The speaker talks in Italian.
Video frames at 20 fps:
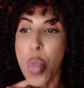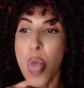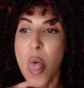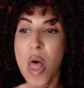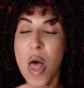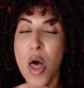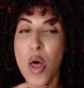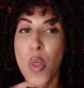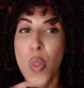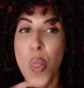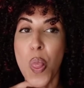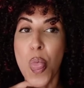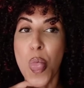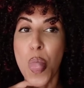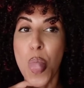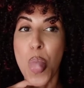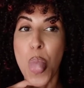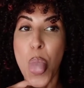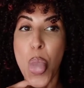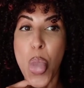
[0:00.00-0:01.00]
Come
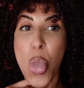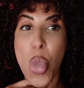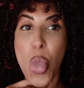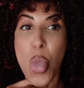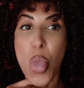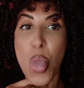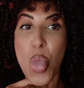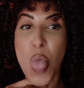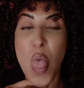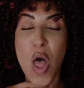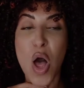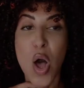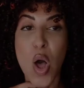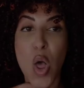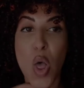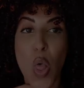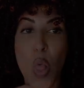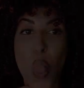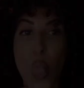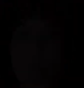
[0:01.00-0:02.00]
sentirete
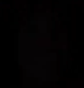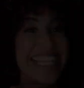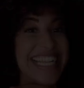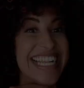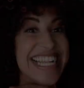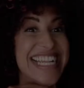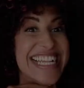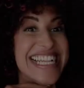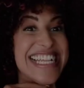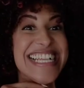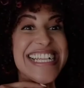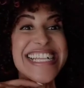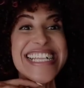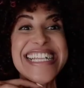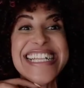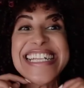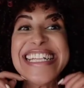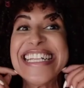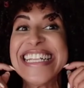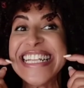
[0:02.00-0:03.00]
che vi
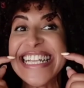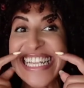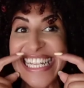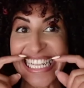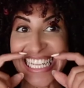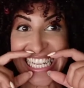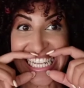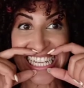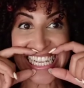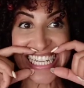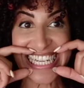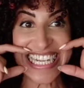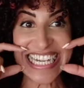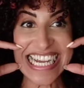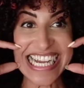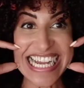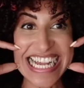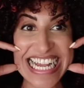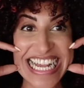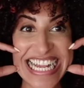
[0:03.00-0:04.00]
tira eh, tutta la
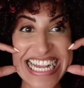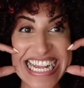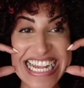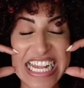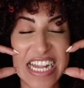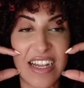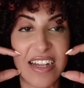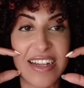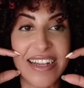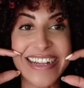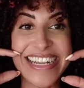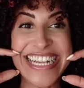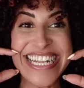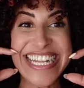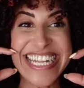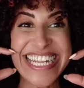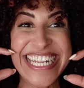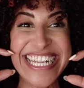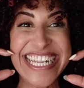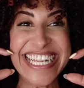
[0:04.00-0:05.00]
muscolatura sul
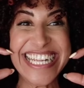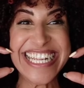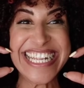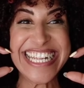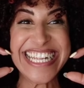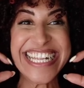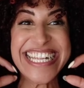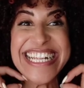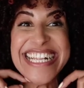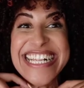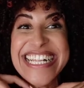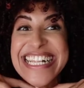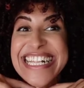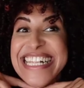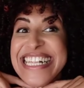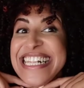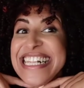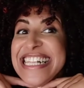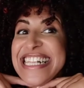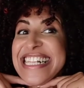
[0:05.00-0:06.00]
collo.
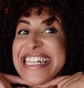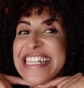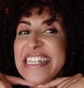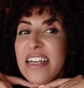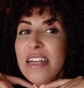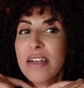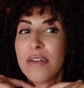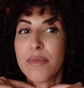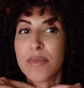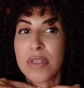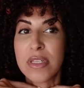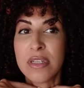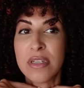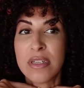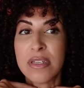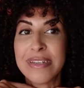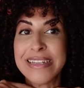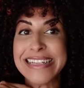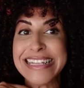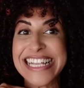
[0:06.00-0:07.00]
Anche
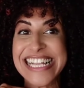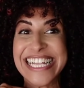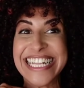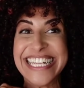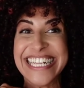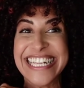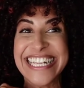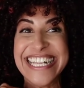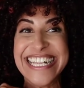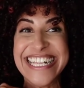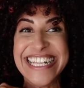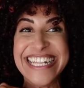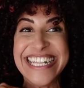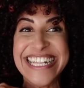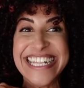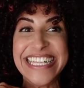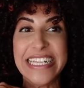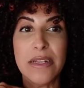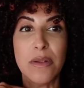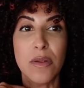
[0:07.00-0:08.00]
questo esercizio è
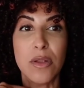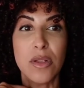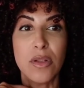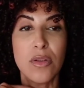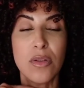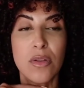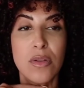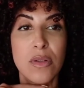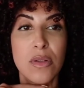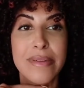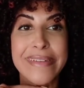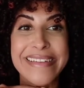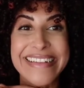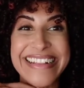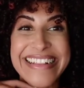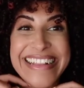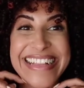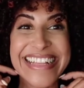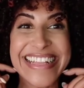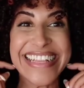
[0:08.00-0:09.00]
molto
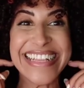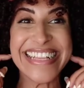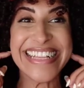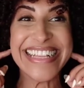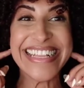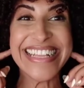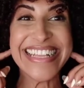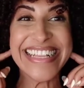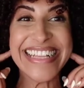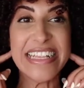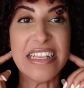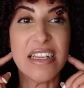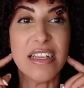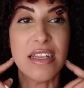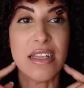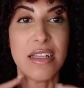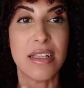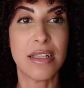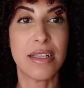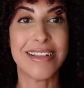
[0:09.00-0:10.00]
efficace.
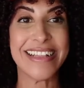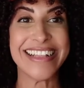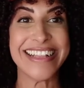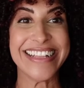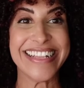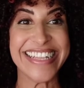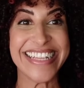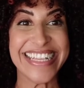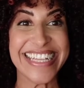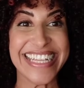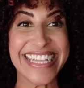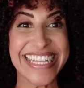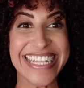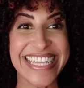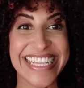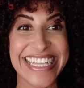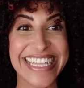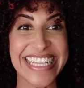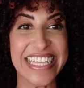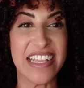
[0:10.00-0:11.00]
Adesso
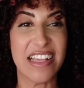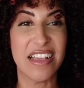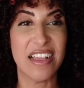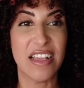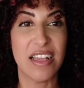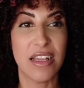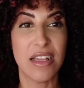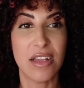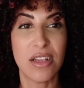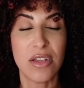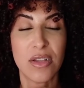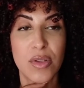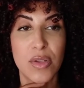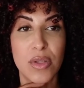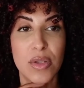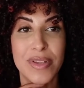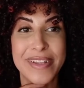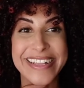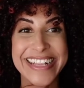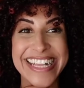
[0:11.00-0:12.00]
invece andiamo a fare
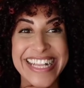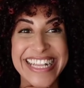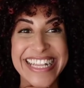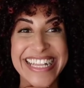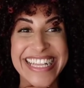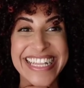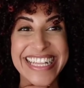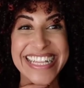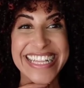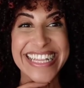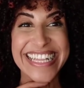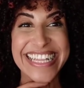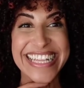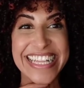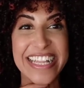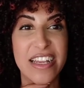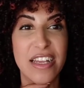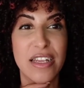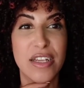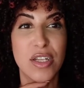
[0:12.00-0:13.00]
la risata
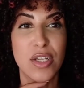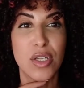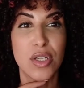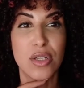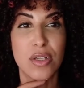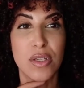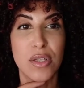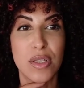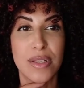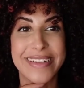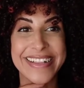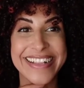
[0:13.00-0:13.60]
isterica.